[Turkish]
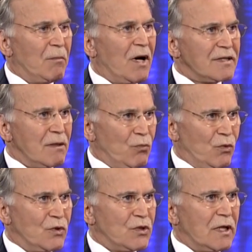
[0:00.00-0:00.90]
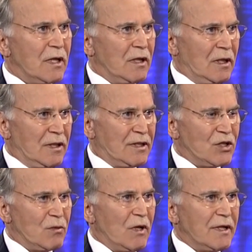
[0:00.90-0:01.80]
Bazen bu işte
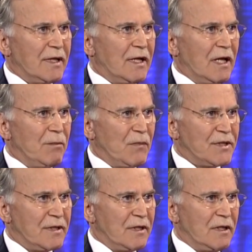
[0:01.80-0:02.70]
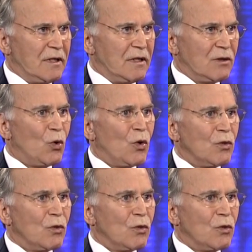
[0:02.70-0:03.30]
seçimlerin yenilenmesini e,